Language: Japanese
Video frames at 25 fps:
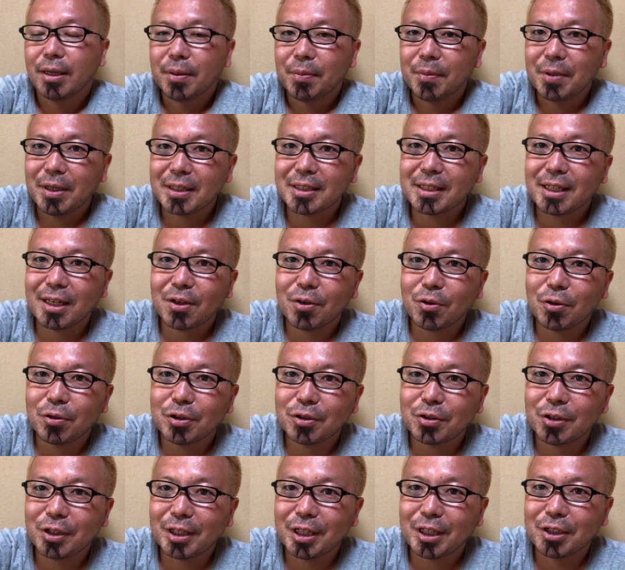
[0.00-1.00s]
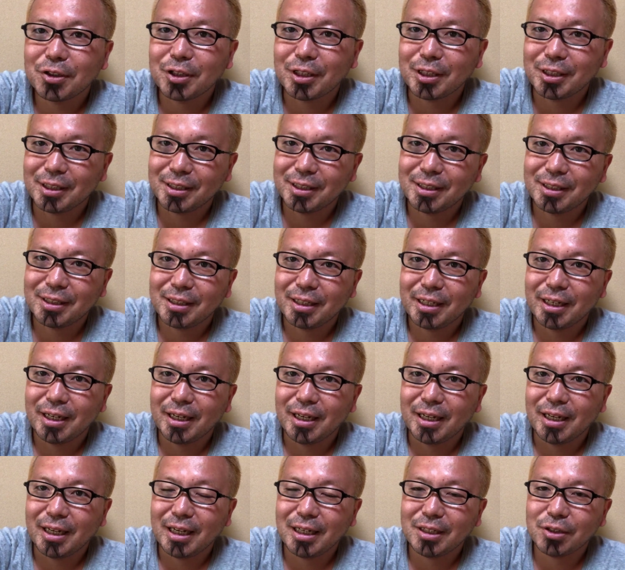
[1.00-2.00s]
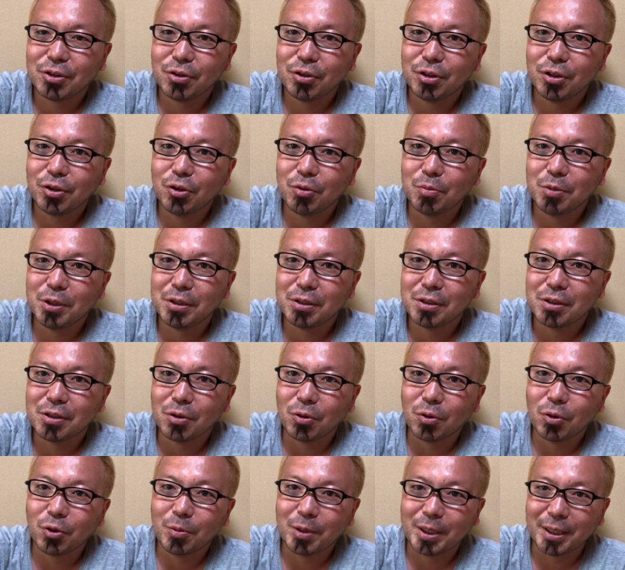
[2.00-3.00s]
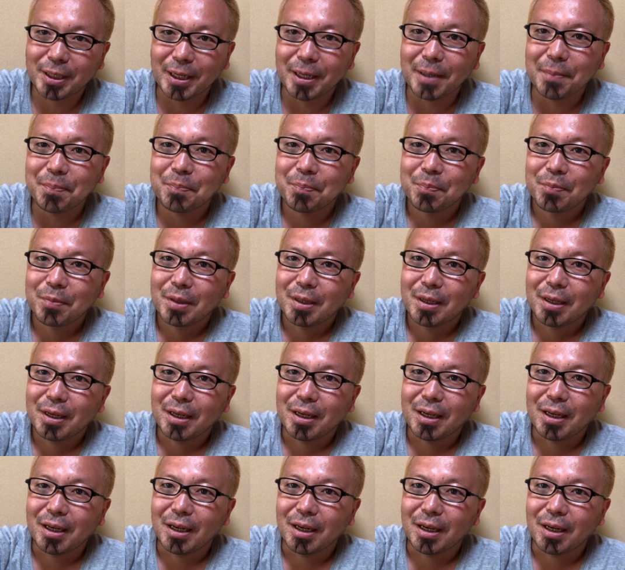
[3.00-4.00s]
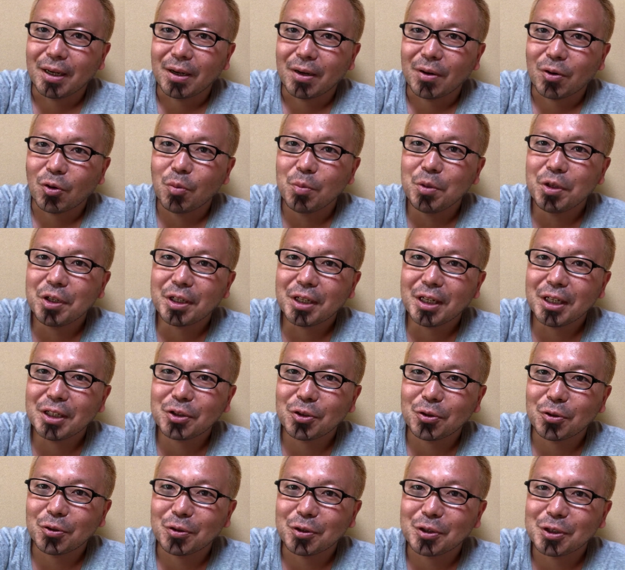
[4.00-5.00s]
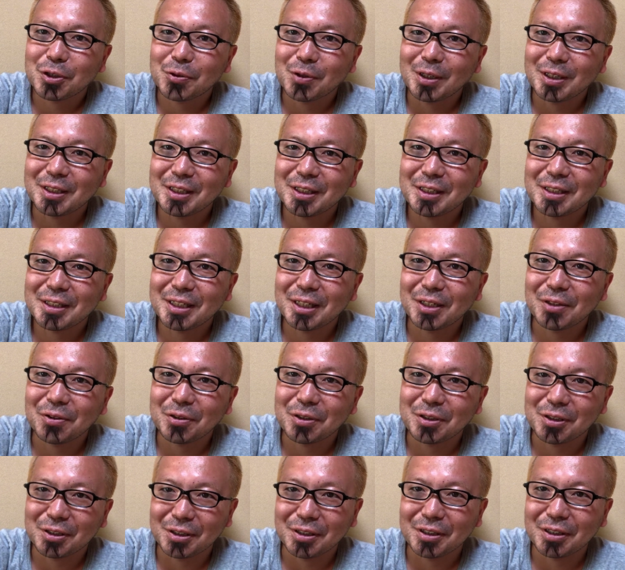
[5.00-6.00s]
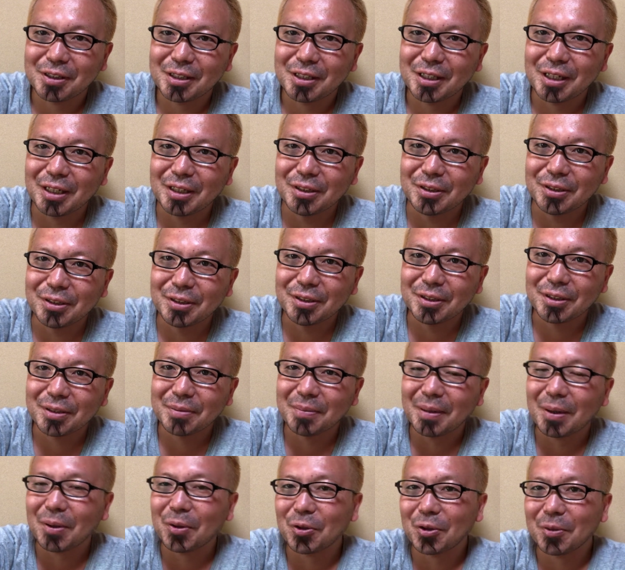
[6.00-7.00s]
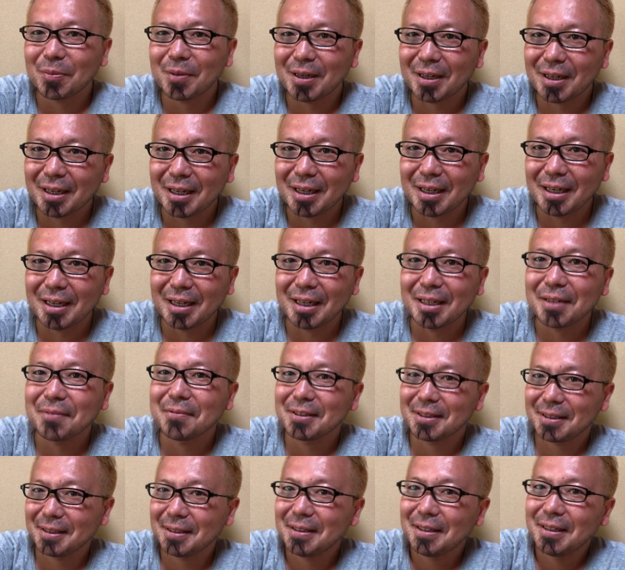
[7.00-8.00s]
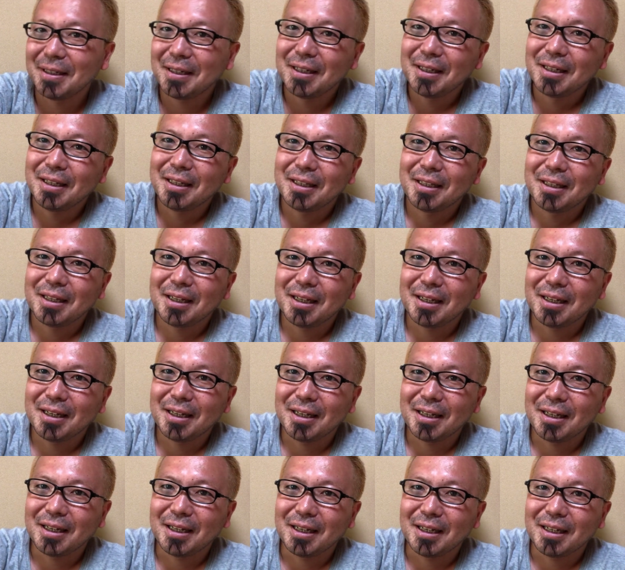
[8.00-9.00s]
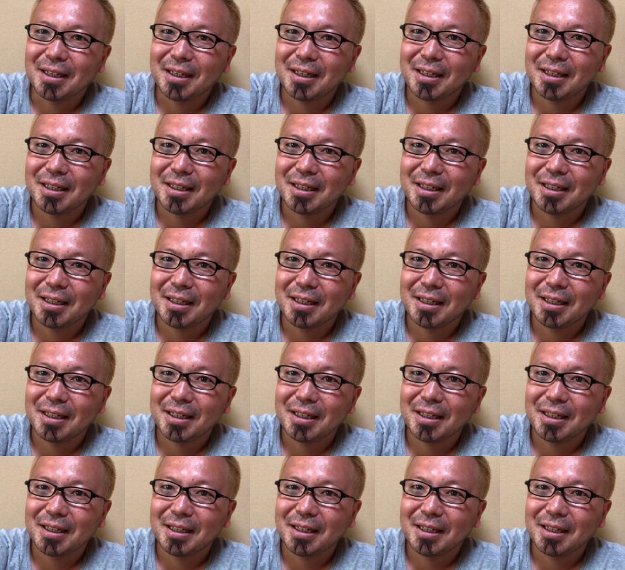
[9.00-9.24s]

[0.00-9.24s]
皆さんこんにちは大樹です、えー、アンソニー・ロビンズの言葉で、えー、コミュニケーションの質は人生の質っていう、まあ、言葉がありますで